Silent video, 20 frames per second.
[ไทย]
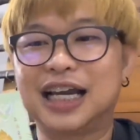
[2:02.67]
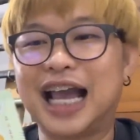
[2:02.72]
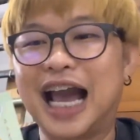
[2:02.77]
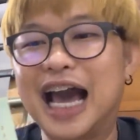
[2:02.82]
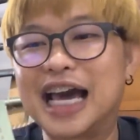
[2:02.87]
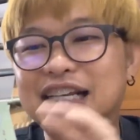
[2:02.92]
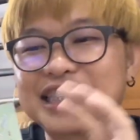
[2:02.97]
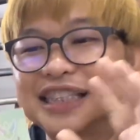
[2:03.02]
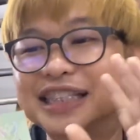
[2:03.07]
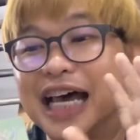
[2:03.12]

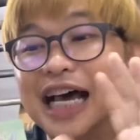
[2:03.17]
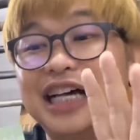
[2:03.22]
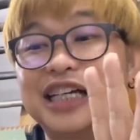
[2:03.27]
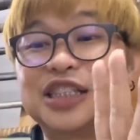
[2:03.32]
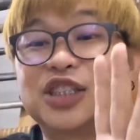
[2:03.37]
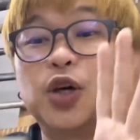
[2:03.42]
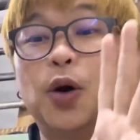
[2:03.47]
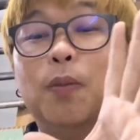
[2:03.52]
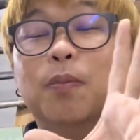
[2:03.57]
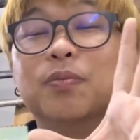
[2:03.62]
การสะ
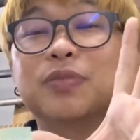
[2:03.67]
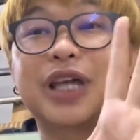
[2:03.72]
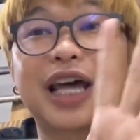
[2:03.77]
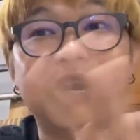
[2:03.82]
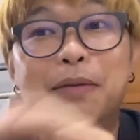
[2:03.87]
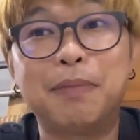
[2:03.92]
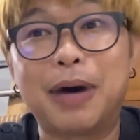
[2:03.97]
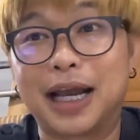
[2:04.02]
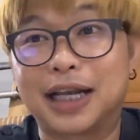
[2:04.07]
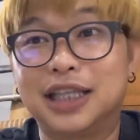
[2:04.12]
สมธ
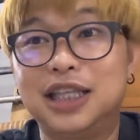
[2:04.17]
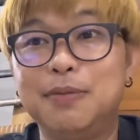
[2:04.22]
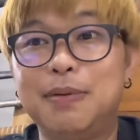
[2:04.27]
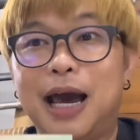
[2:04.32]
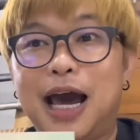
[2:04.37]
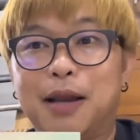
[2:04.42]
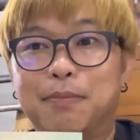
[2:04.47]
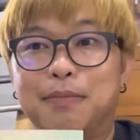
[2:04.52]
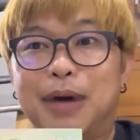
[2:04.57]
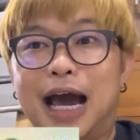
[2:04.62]
นบัตรที่
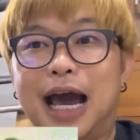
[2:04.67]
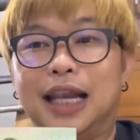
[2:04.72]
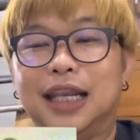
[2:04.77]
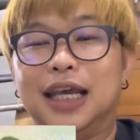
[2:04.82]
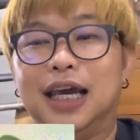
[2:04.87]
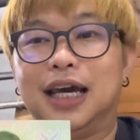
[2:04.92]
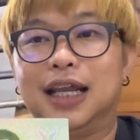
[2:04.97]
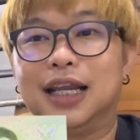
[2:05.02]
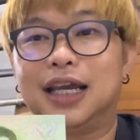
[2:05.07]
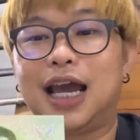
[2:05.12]
ผ่านมา
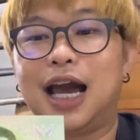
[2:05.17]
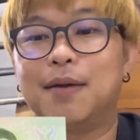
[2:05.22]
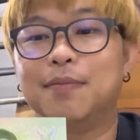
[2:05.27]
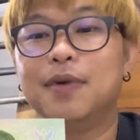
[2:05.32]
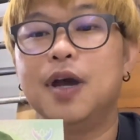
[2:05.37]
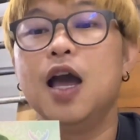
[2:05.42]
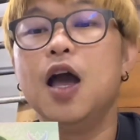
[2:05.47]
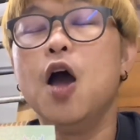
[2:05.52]
เนี่ยนะครับ